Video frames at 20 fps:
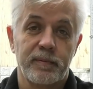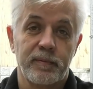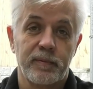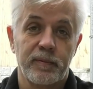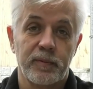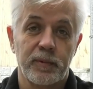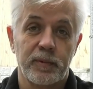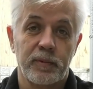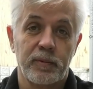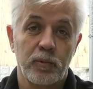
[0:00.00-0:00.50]

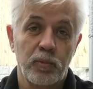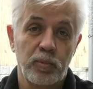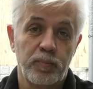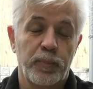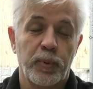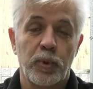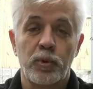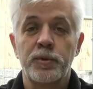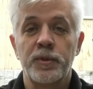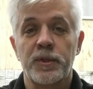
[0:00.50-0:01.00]
Вот, ну,
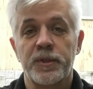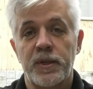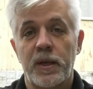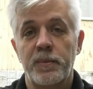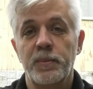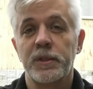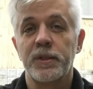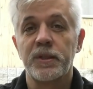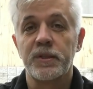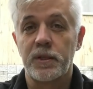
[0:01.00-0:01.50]
просто
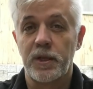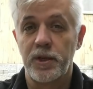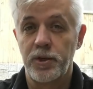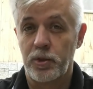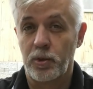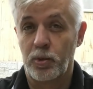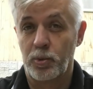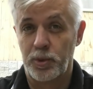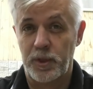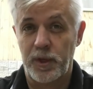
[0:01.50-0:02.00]
самый
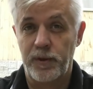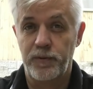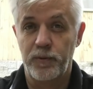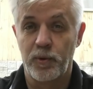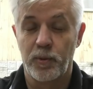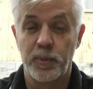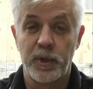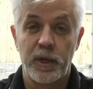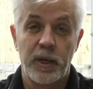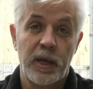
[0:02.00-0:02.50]
настоящий
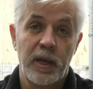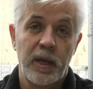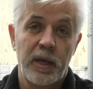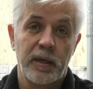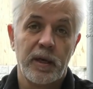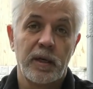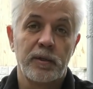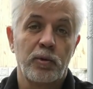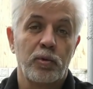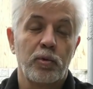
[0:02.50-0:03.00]
русофоб.
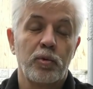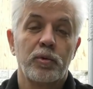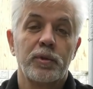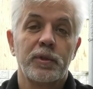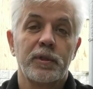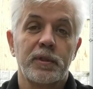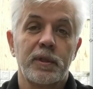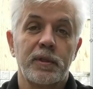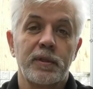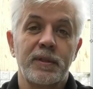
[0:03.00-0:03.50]
И как только
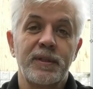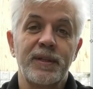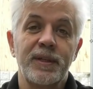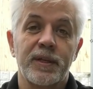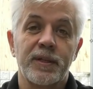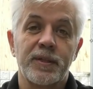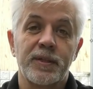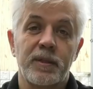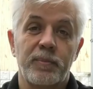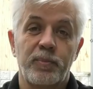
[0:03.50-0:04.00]
он этот
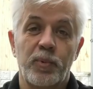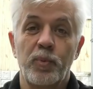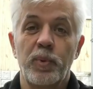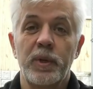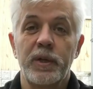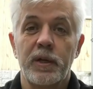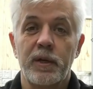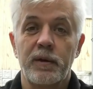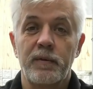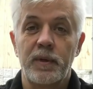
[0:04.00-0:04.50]
текст
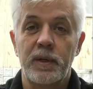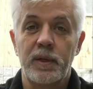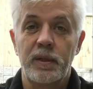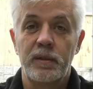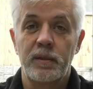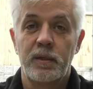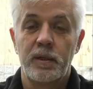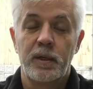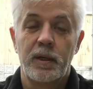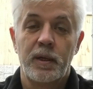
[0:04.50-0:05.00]

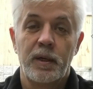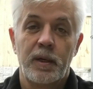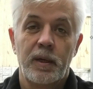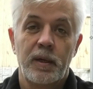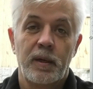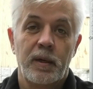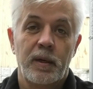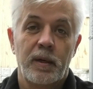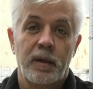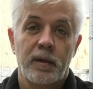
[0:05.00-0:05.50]
опубликовал,
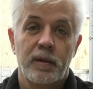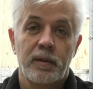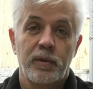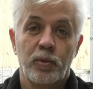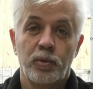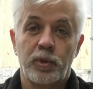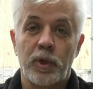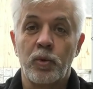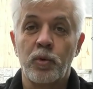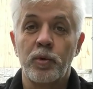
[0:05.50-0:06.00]

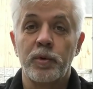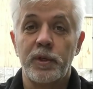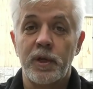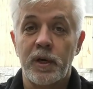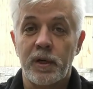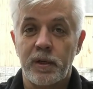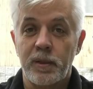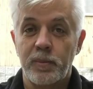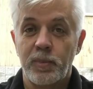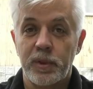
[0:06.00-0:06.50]
ну, такой
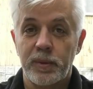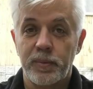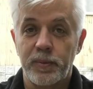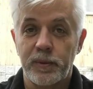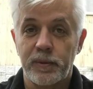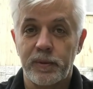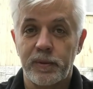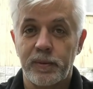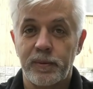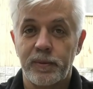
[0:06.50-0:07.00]
якобы
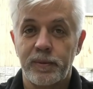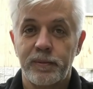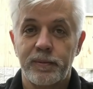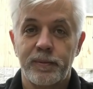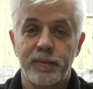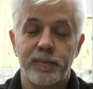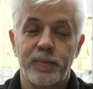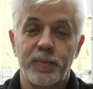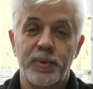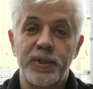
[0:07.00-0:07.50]

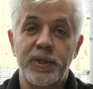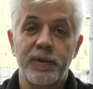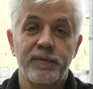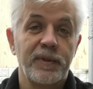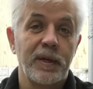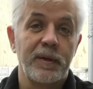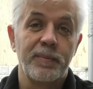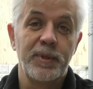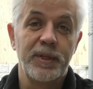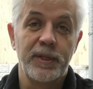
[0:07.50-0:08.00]

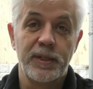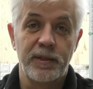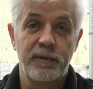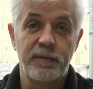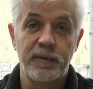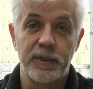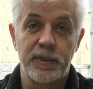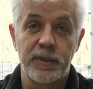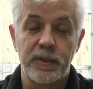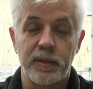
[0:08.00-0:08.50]

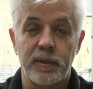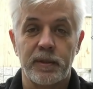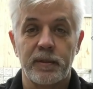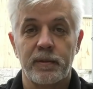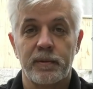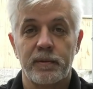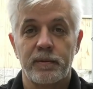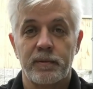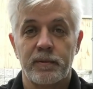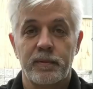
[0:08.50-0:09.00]

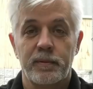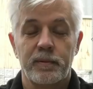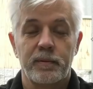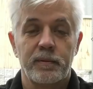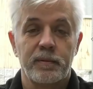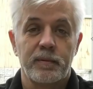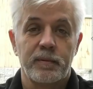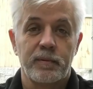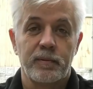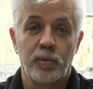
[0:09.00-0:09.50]
псевдообъективистский,
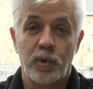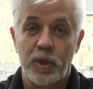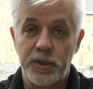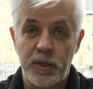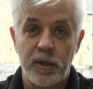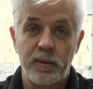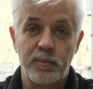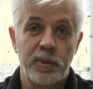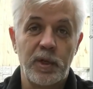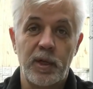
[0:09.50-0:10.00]
на
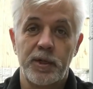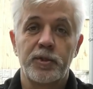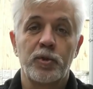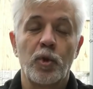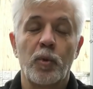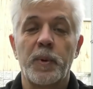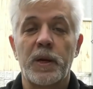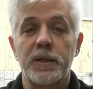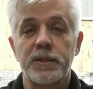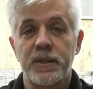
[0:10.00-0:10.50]
самом деле
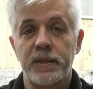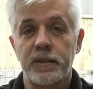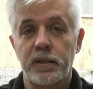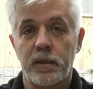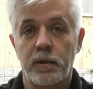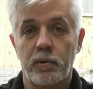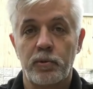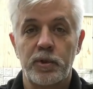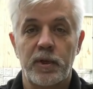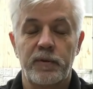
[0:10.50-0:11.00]

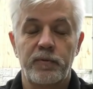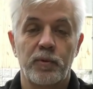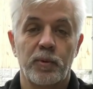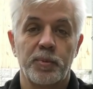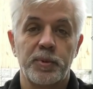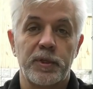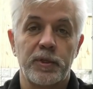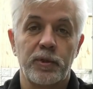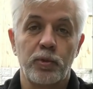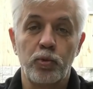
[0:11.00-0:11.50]
стопроцентно
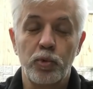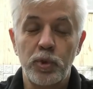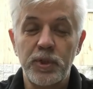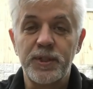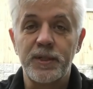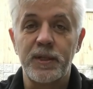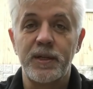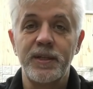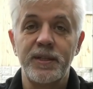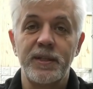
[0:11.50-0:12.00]
русофобский. Тут
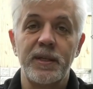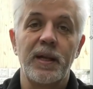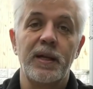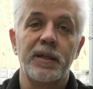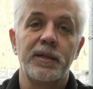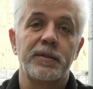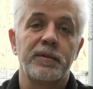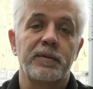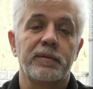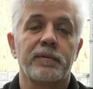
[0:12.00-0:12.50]
же
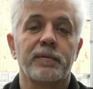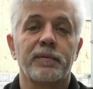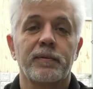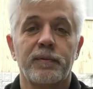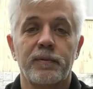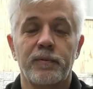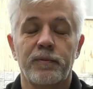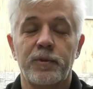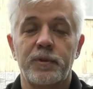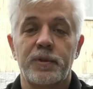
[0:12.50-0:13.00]
слетелись,
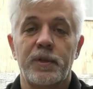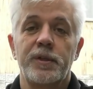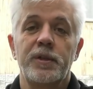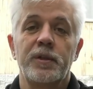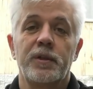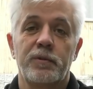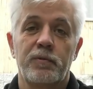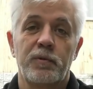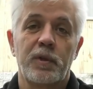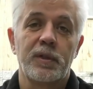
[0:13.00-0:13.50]
э,
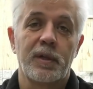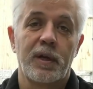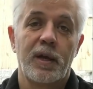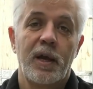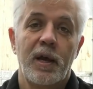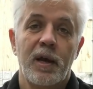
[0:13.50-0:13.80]
слетелась вот эта